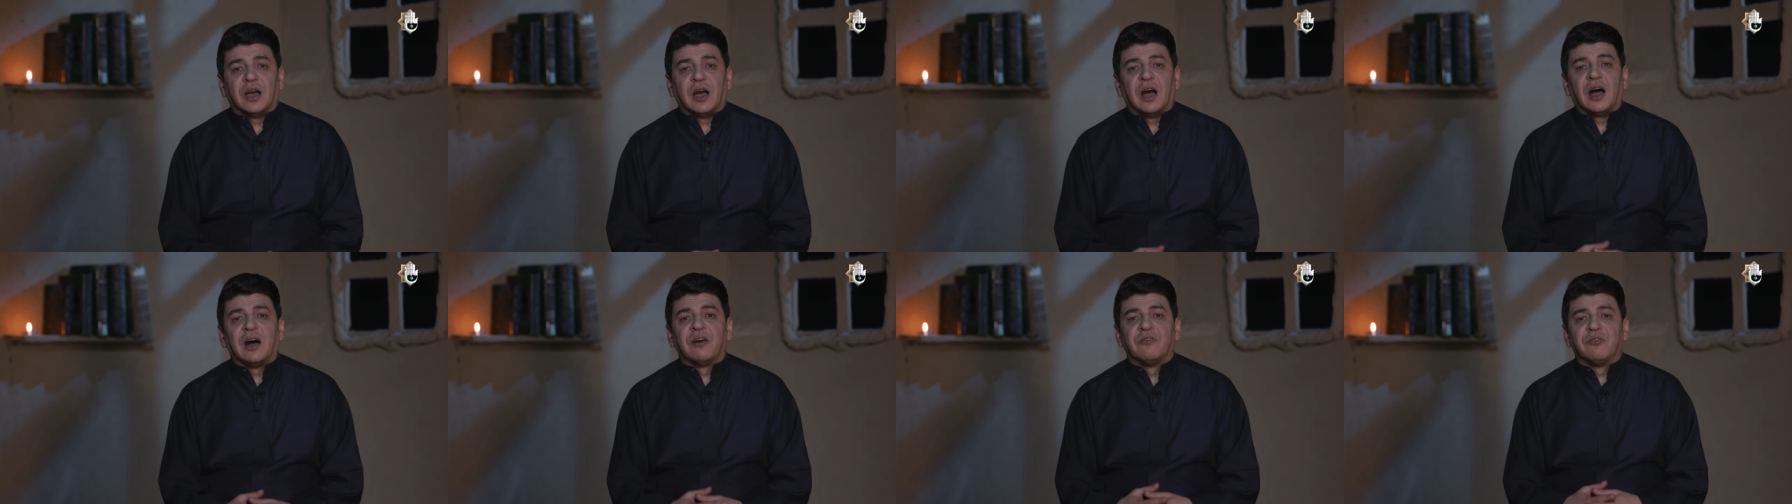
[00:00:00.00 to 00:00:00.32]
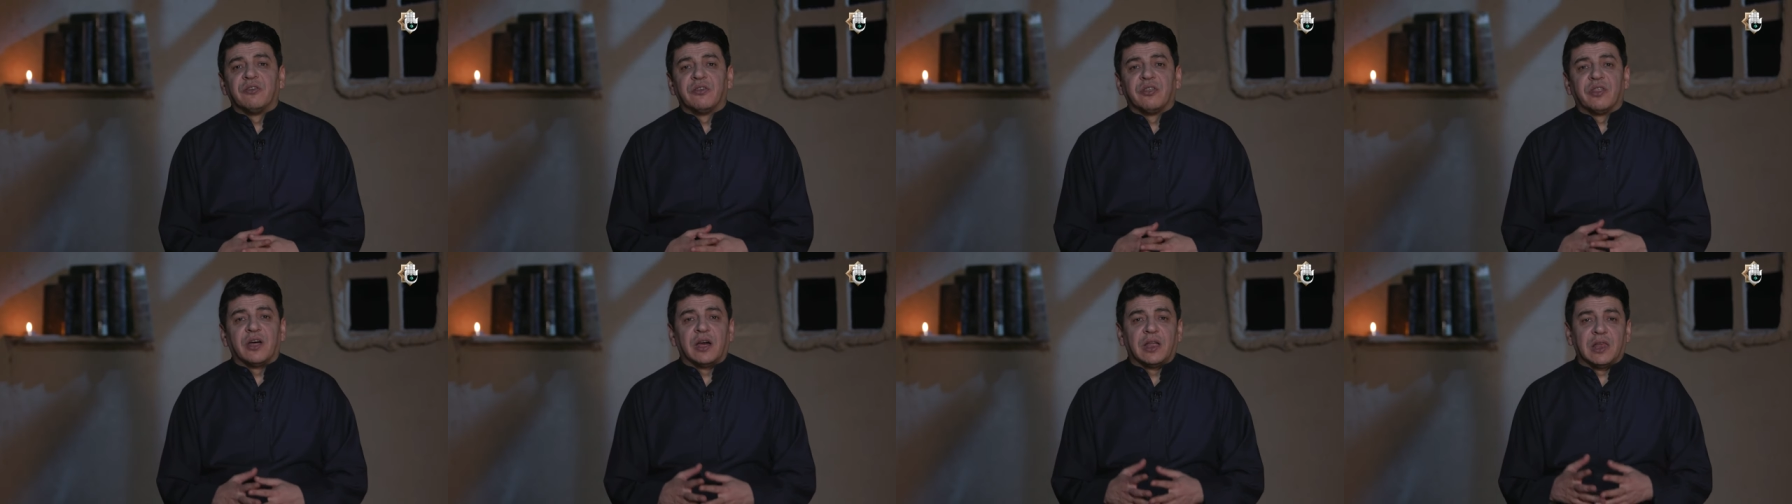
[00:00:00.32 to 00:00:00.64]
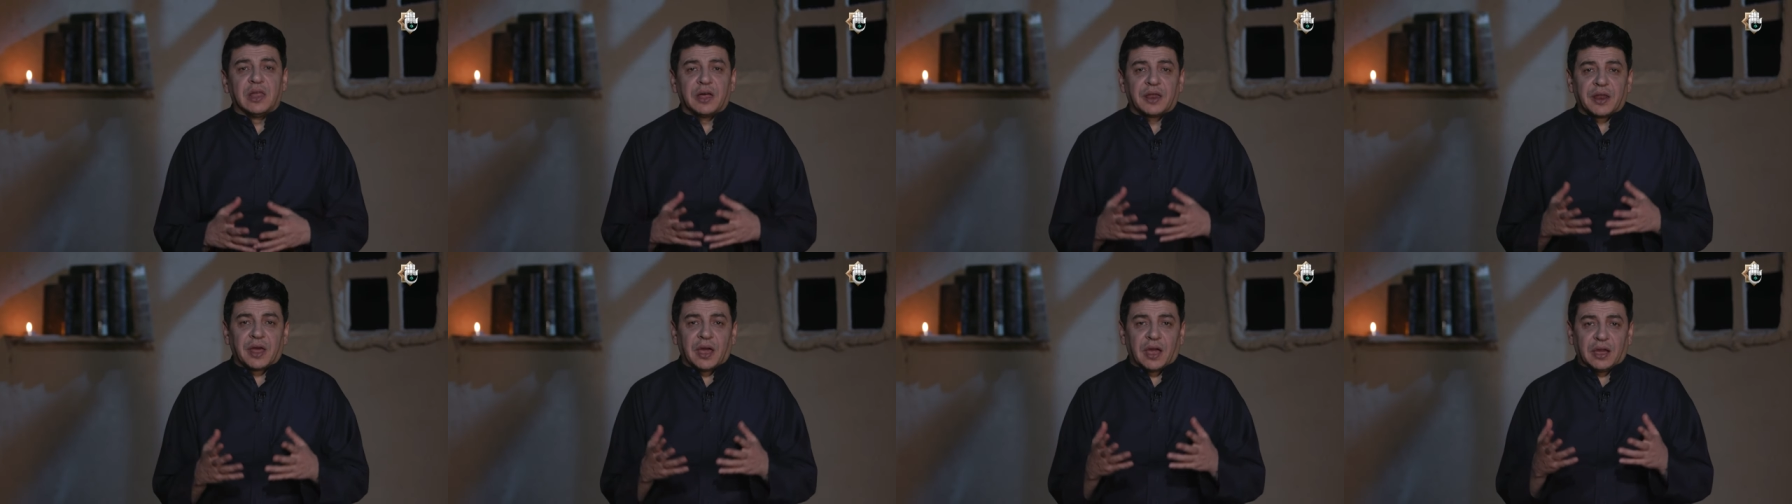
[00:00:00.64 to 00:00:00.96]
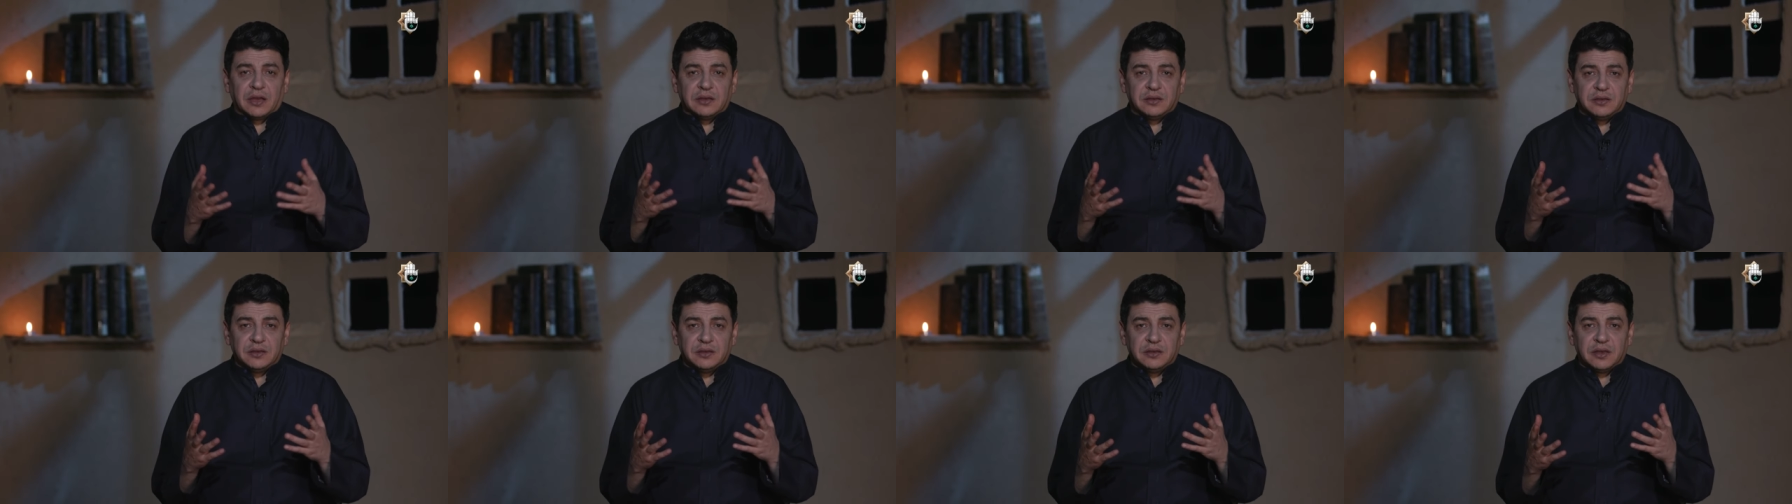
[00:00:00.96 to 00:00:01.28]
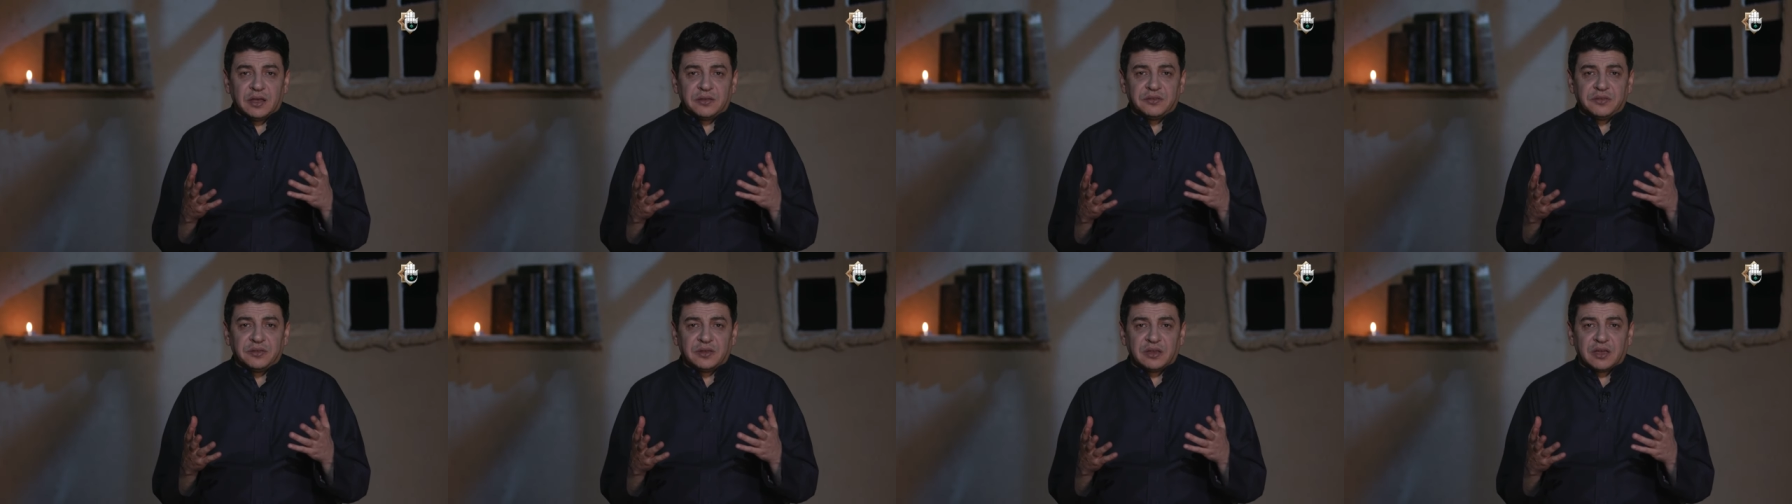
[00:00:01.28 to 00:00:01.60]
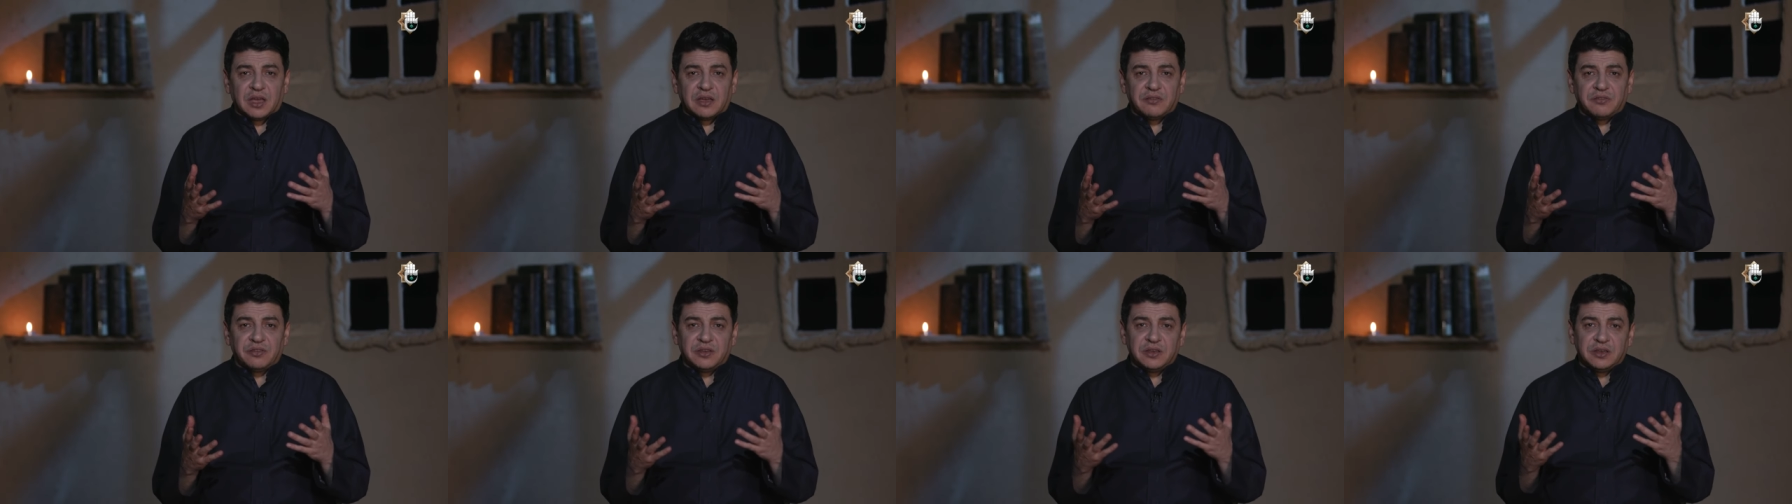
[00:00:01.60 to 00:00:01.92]
أفضل
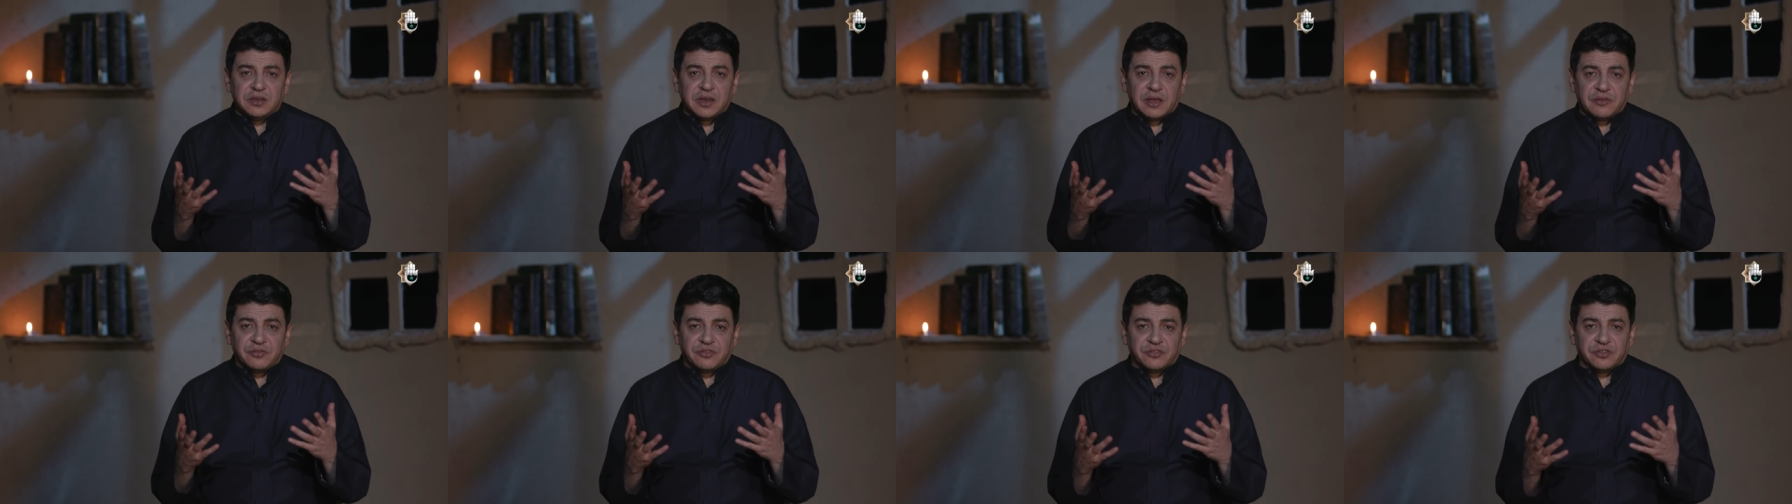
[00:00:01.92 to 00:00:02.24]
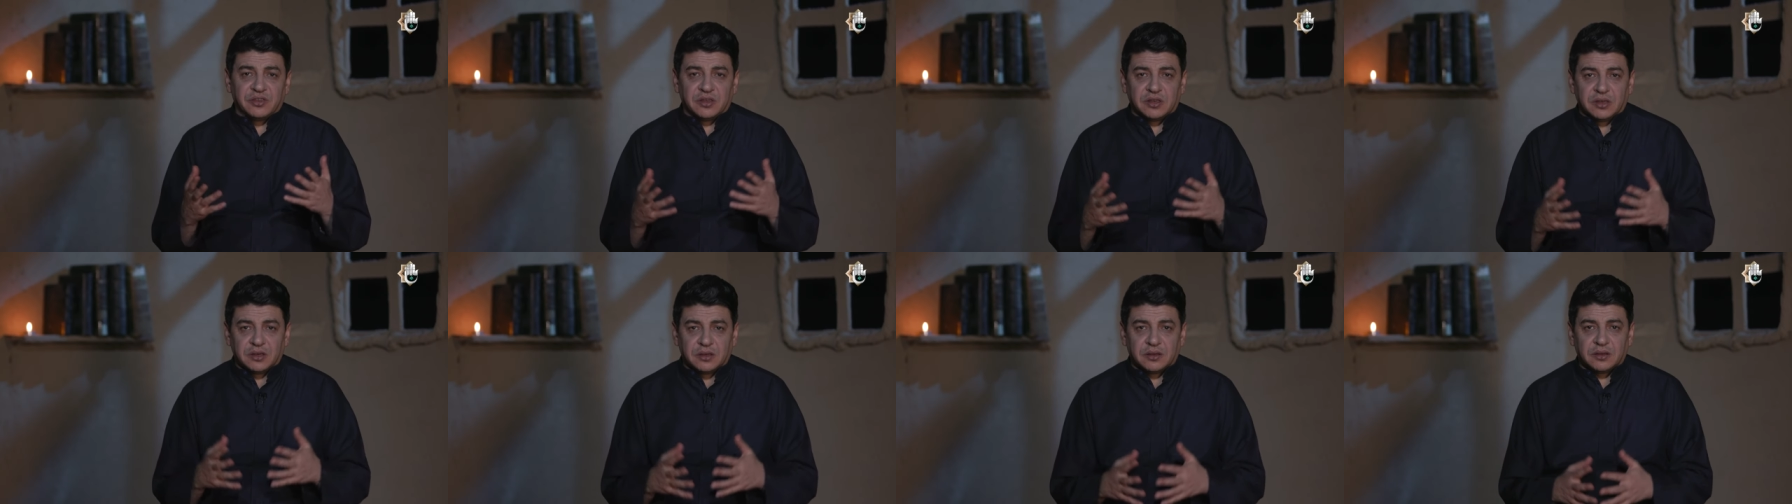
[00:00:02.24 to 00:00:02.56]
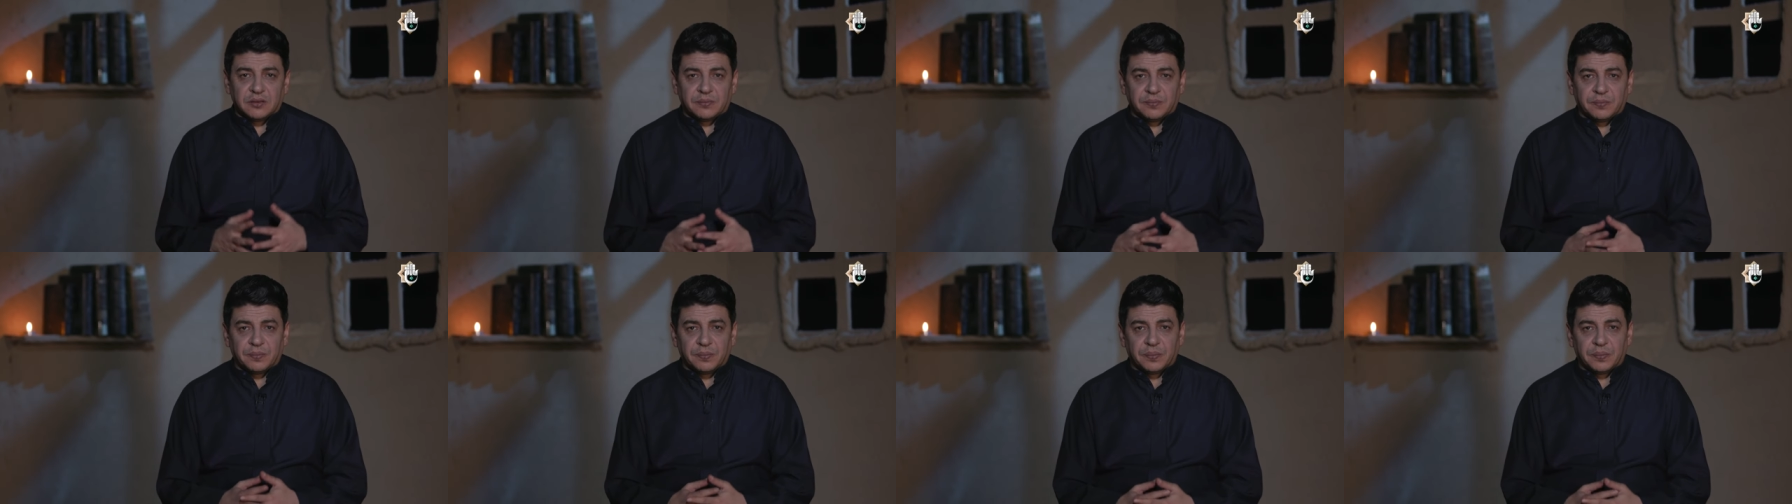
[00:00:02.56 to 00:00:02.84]
رعيتك في نفسك